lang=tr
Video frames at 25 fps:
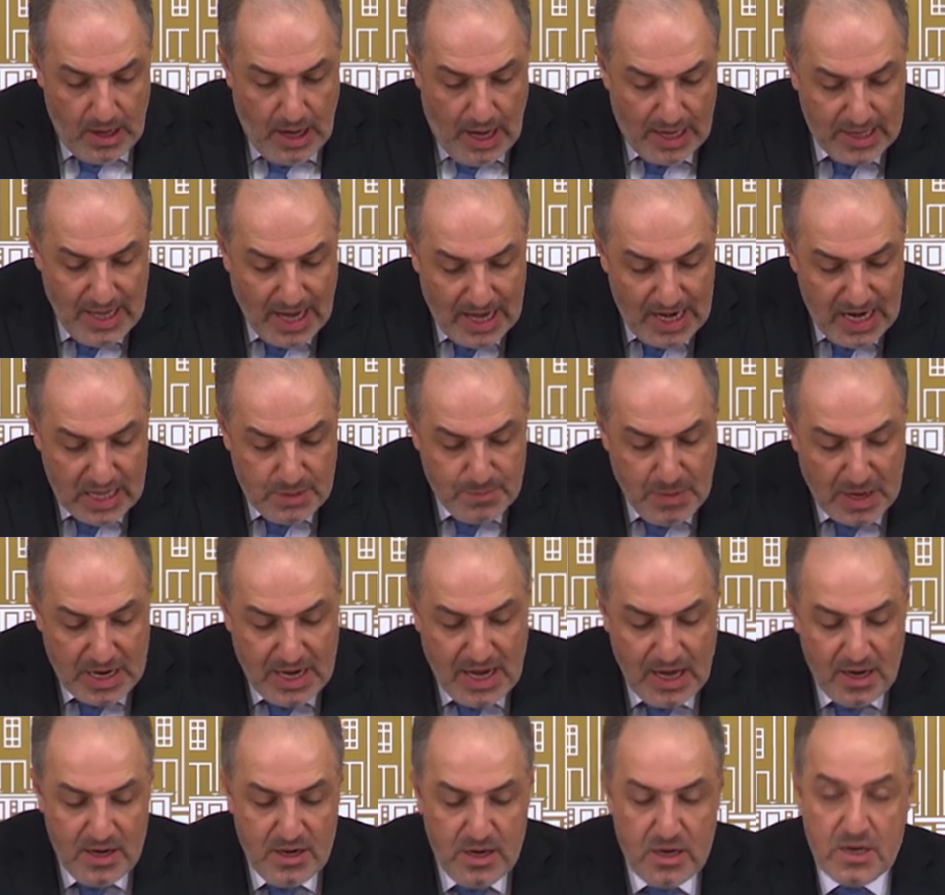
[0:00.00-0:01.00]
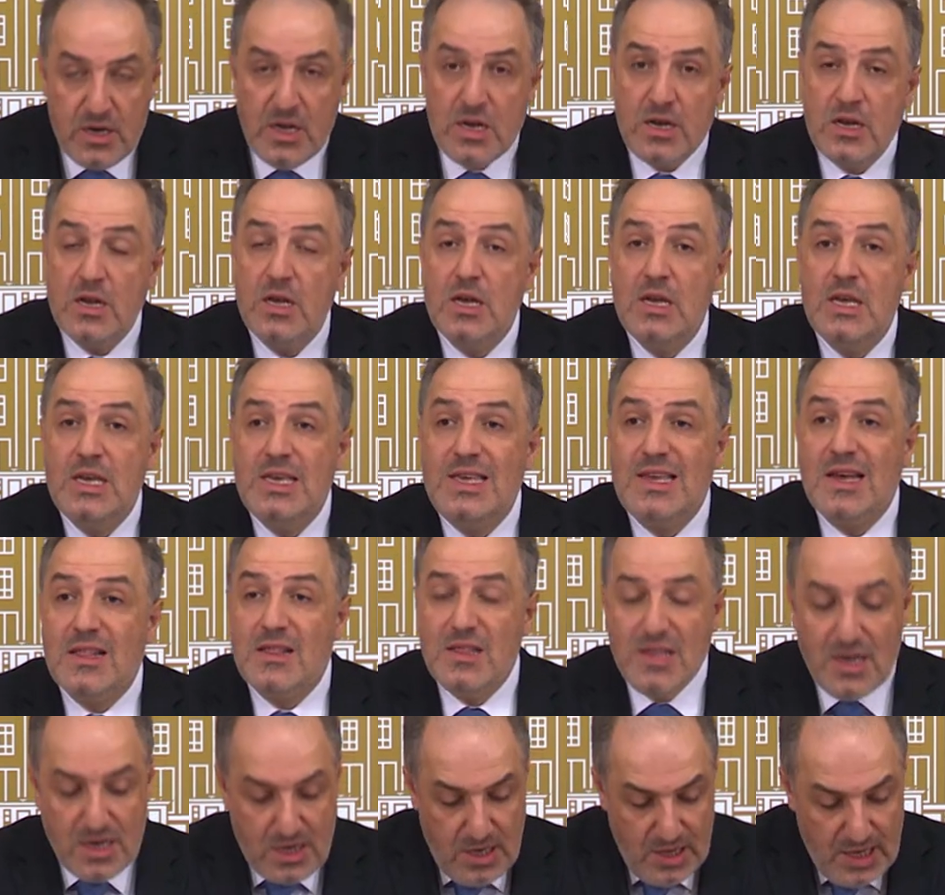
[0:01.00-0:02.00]
Adalet Bakanlığı'nın
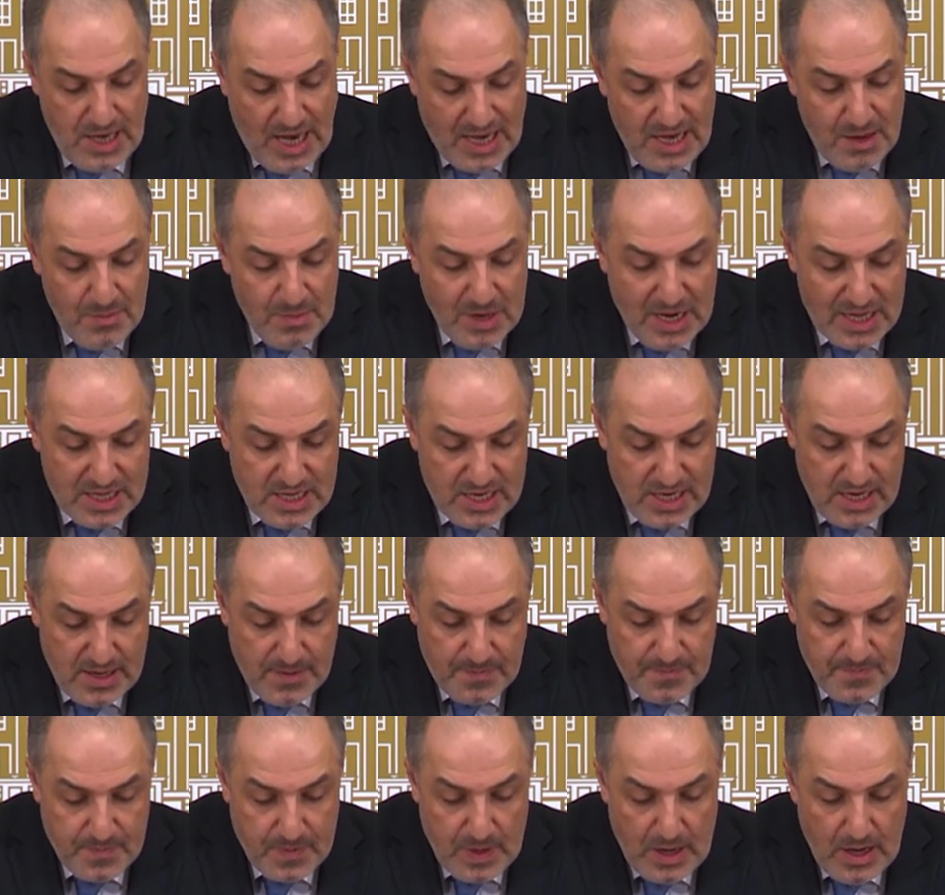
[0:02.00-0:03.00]
yıllık yayımladığı